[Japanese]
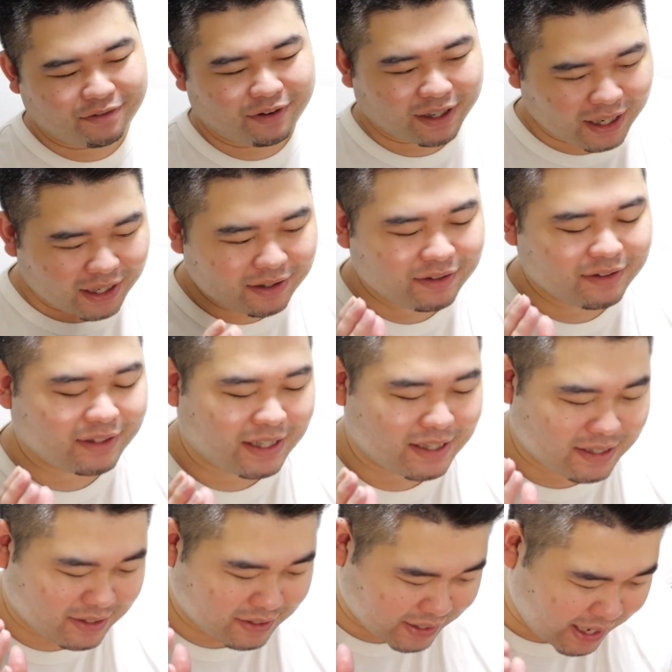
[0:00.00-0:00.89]
わかるんで
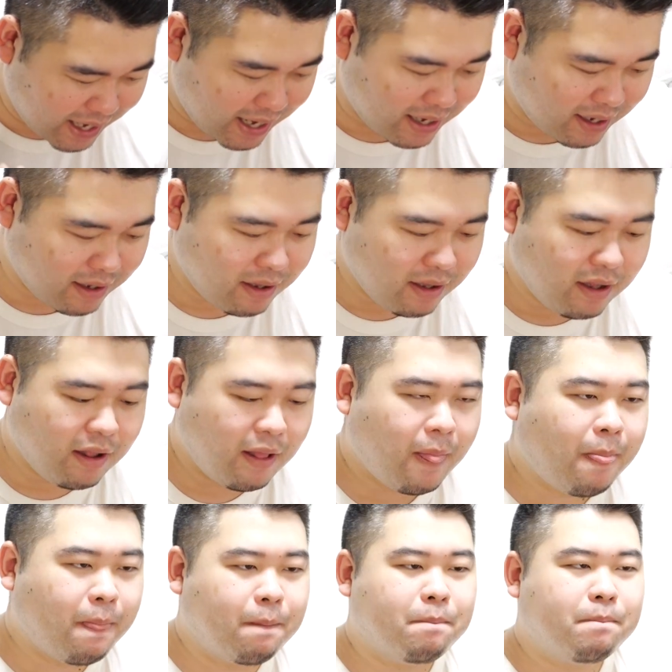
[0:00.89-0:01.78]
すが、
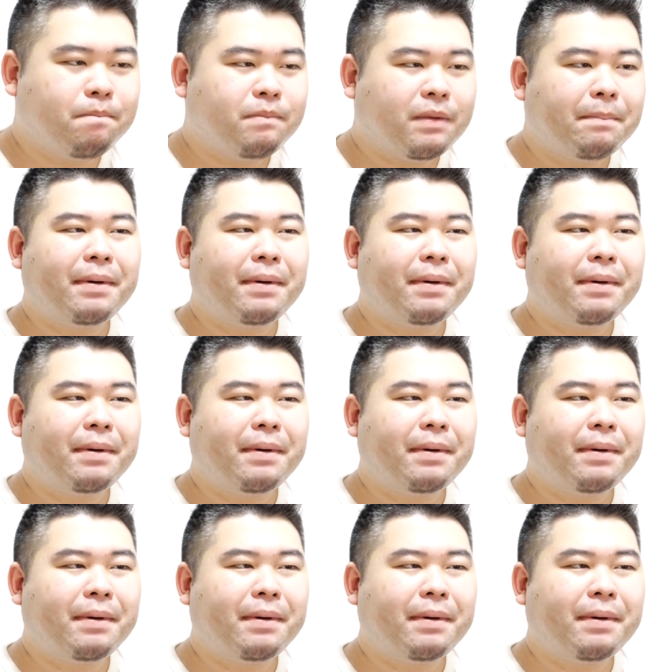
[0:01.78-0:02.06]
うん、